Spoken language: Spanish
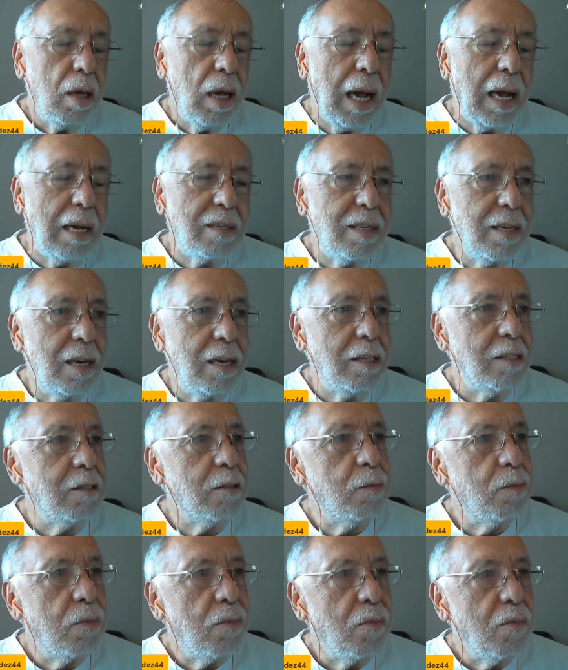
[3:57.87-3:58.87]

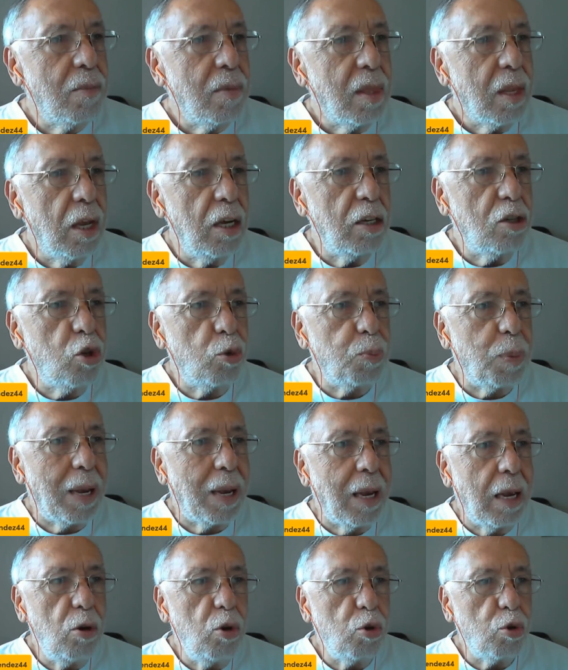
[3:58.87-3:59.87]
hacen estos
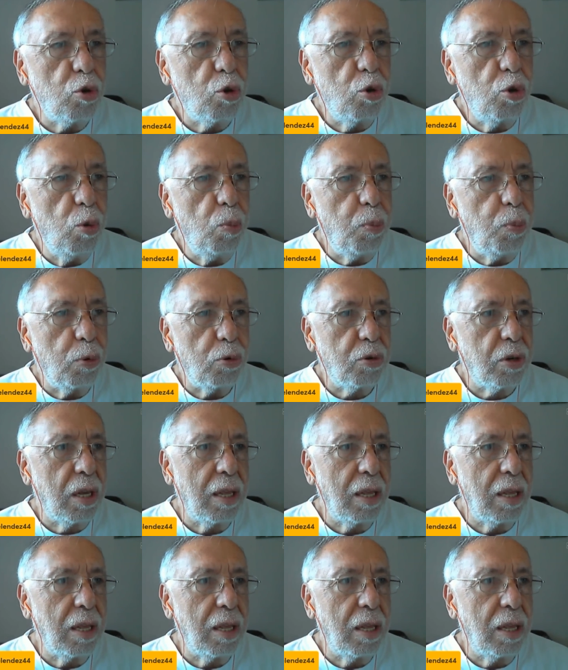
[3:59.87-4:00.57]
pequeños grupos